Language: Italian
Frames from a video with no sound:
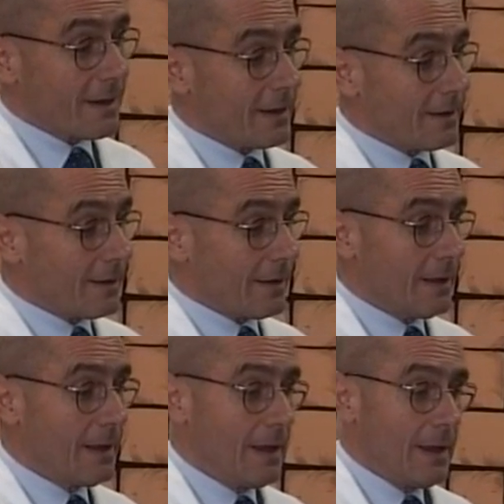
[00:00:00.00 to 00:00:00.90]
green
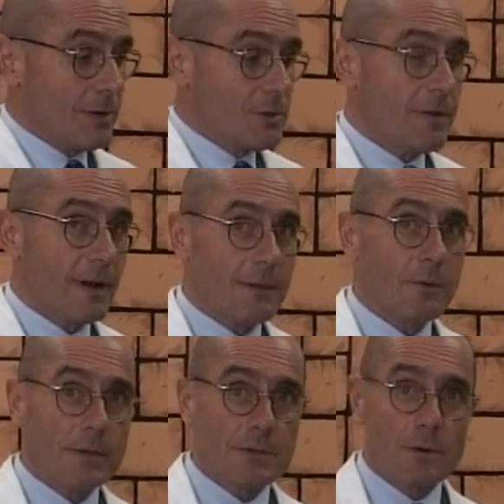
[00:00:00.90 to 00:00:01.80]
ci verrà in
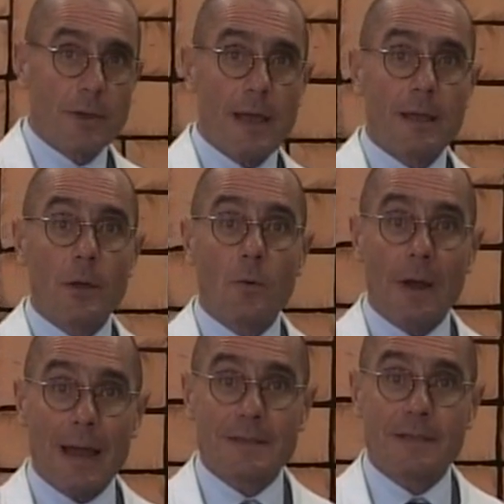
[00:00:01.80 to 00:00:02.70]
dotazione anche un
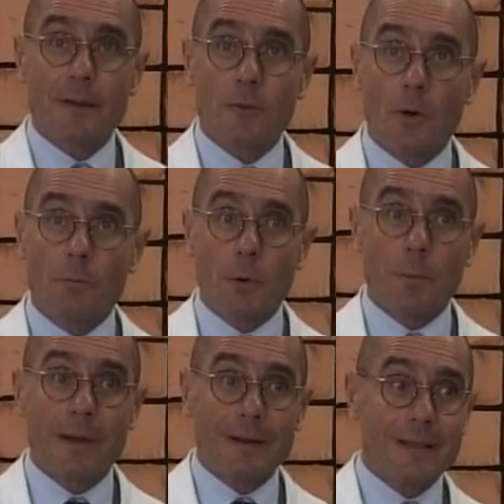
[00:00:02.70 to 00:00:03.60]
laser ad olmio
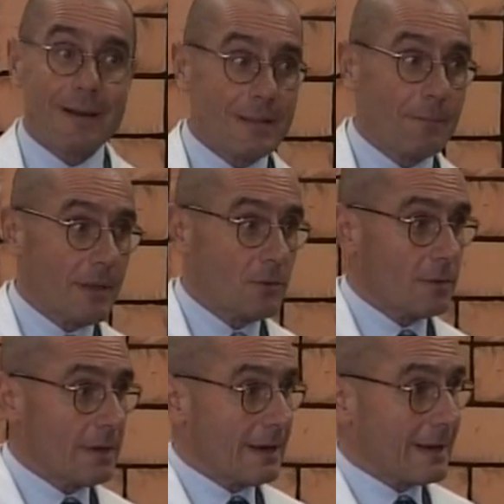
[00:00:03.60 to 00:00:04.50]
per il trattamento
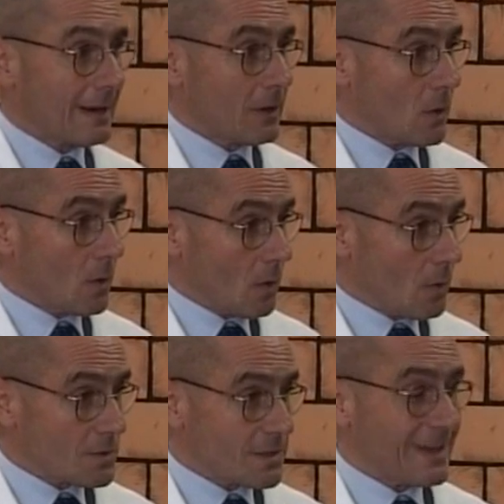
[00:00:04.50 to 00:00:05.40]
della
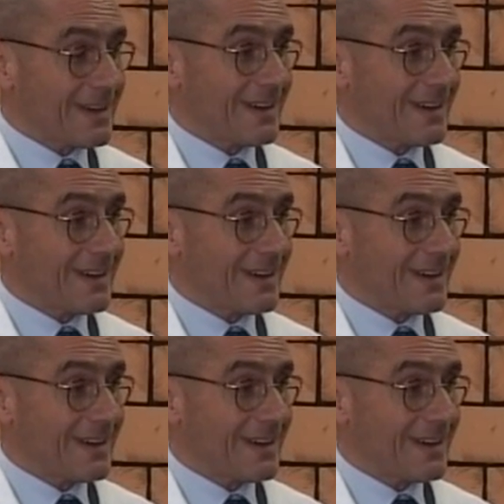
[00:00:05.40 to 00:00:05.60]
calcolosi